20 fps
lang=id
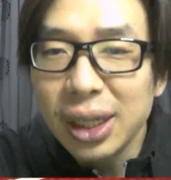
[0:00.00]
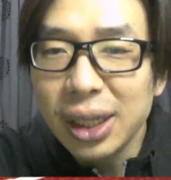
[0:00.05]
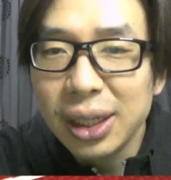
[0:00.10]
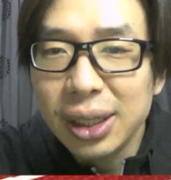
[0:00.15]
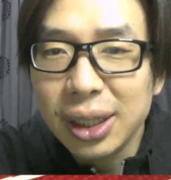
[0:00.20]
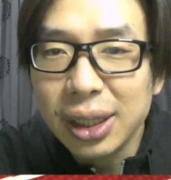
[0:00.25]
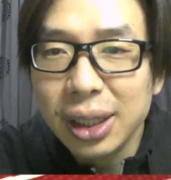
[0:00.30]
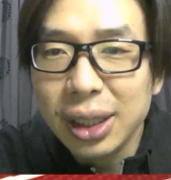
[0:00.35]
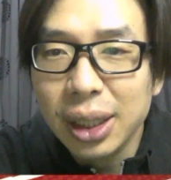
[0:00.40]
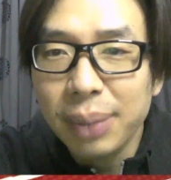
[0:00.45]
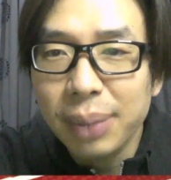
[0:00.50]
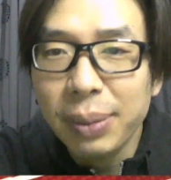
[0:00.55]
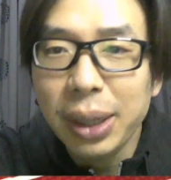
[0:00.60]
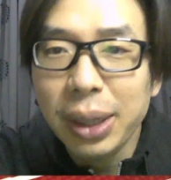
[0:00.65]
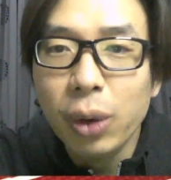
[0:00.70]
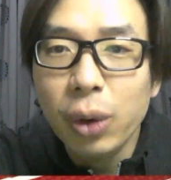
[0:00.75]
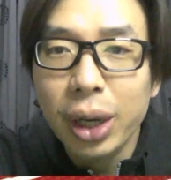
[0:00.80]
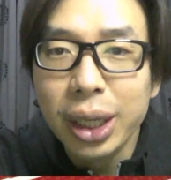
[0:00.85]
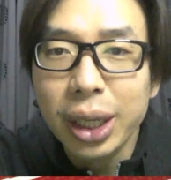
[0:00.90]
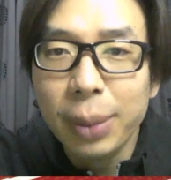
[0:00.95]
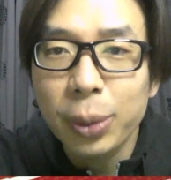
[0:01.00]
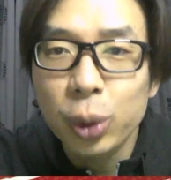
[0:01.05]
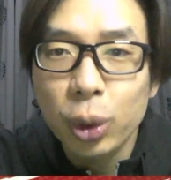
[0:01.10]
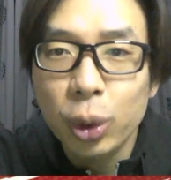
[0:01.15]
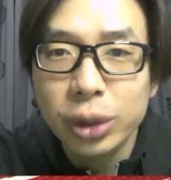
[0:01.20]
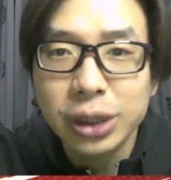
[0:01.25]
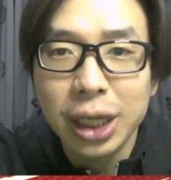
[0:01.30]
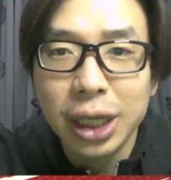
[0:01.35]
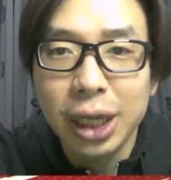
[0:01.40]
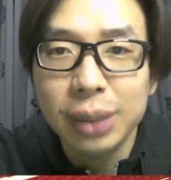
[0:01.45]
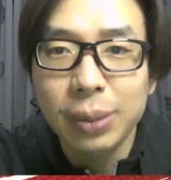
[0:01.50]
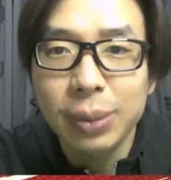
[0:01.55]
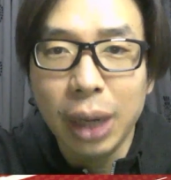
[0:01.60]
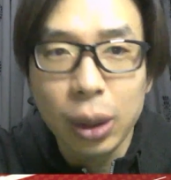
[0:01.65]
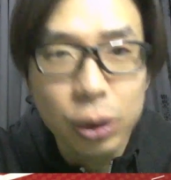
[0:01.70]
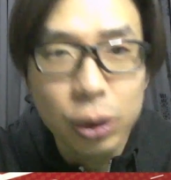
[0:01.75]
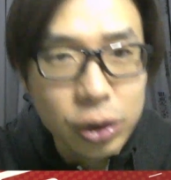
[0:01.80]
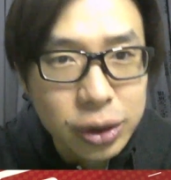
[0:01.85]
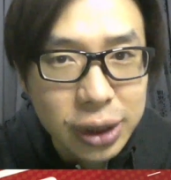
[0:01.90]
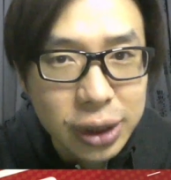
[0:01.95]
Eh, Maguire menurut gue sangat
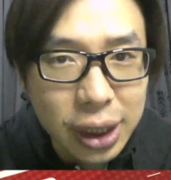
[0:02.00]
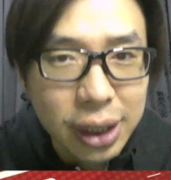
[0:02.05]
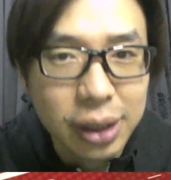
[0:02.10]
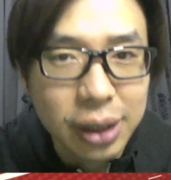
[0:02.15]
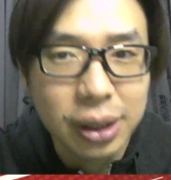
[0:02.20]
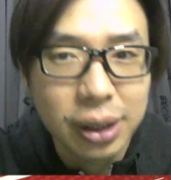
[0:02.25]
bagus ya.